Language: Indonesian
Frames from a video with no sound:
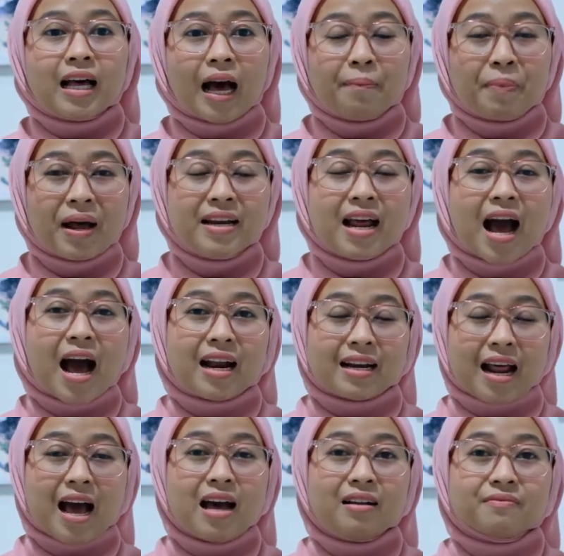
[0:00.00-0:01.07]
pada
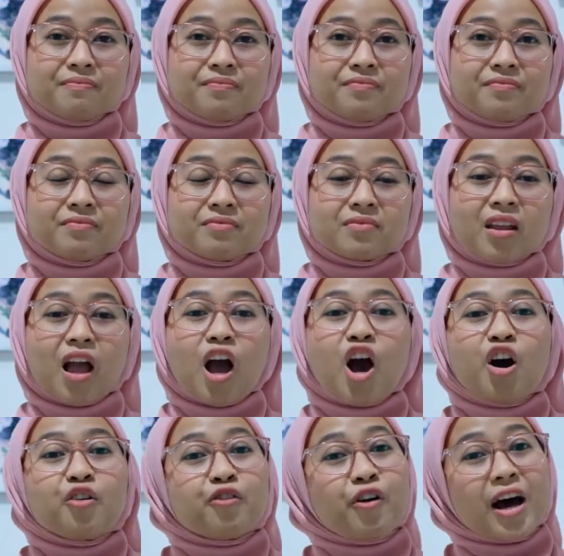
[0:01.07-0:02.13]
anak,
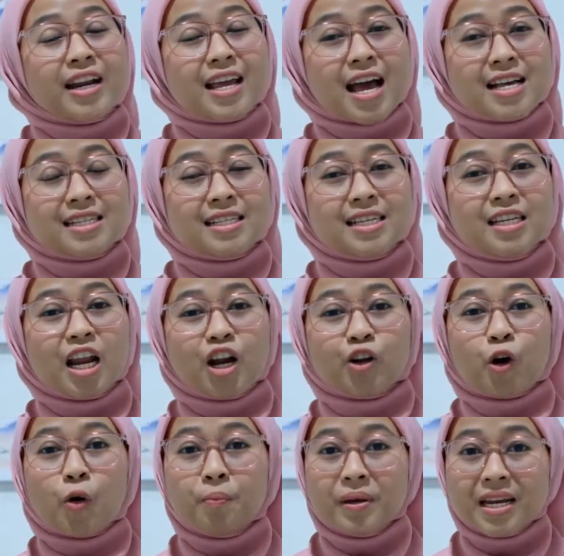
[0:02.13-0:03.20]
variasi dan
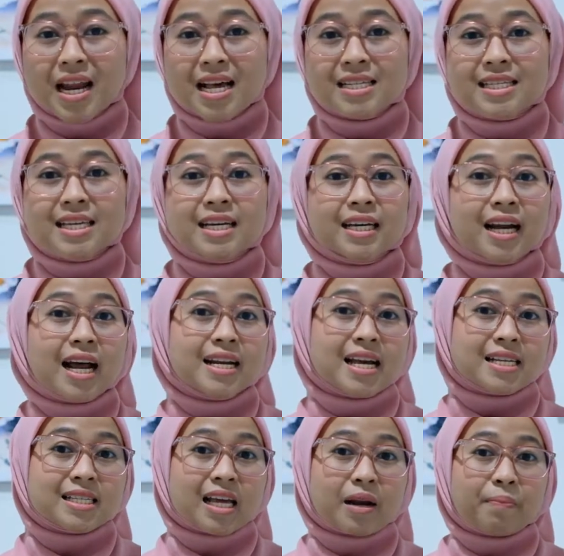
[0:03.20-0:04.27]
kombinasi gerak
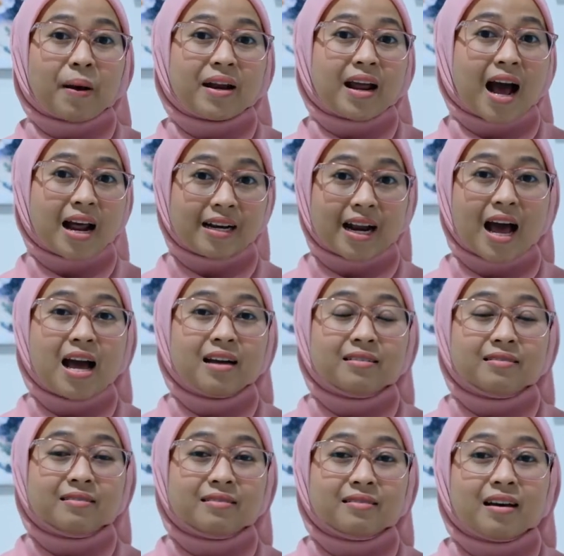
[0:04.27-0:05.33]
dasar pada anak,
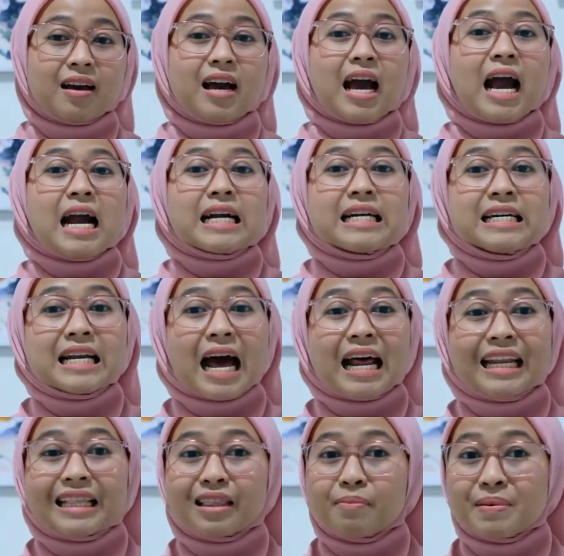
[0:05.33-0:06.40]
gerak
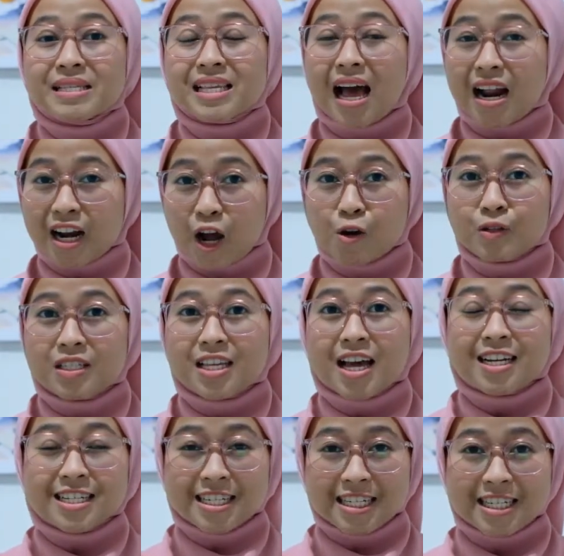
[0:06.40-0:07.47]
ritmis anak
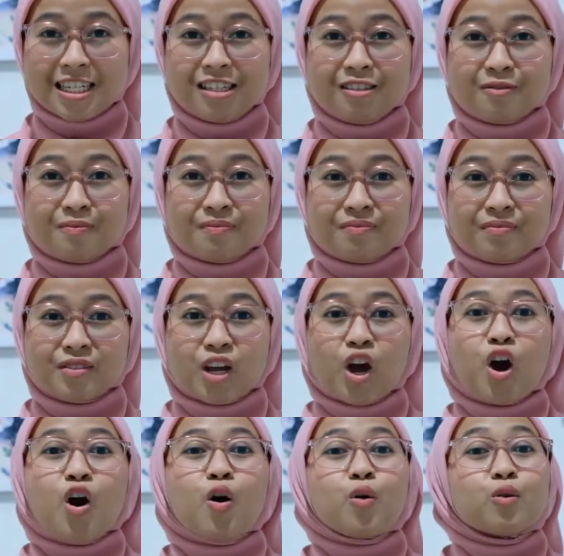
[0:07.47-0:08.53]
usia dini,
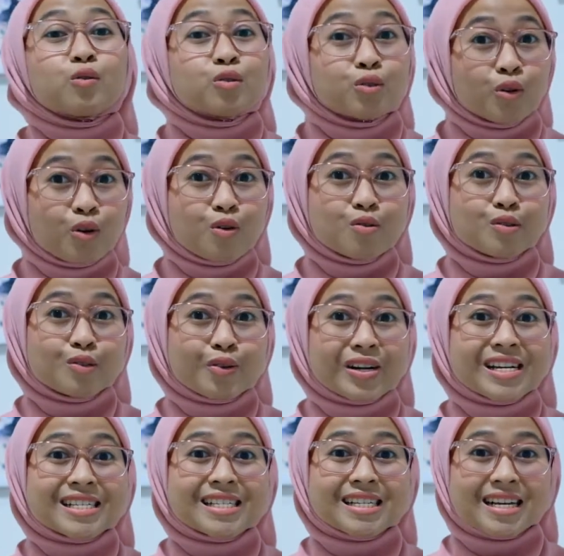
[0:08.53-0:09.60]
unsur-unsur
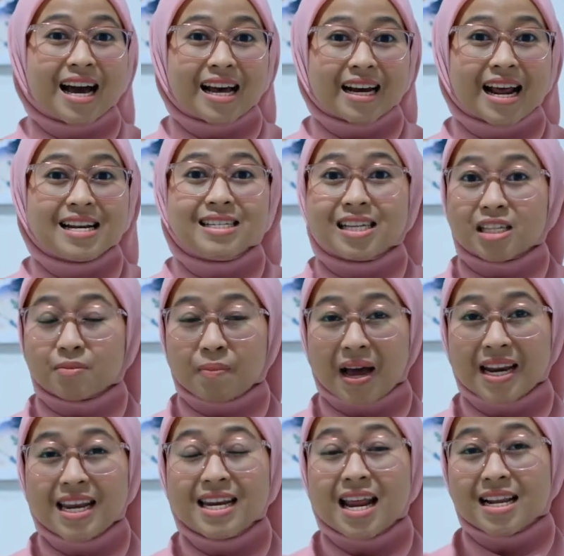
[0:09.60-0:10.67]
kesegaran
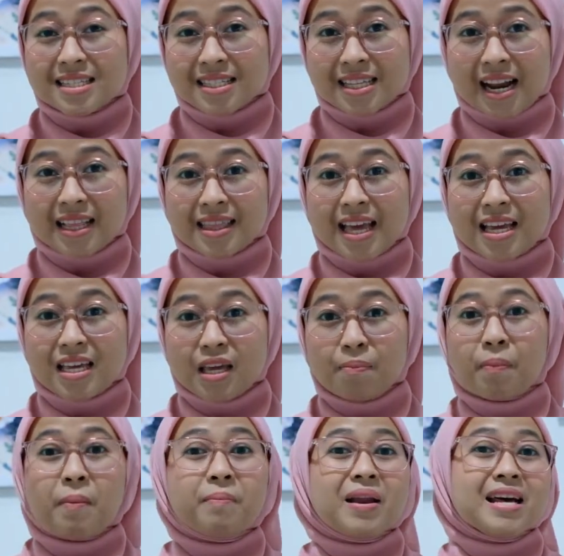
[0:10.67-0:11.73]
jasmani dan strategi
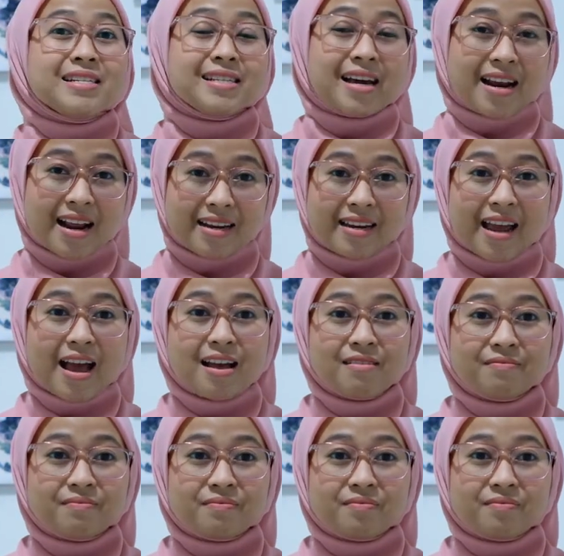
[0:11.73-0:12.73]
pembelajarannya,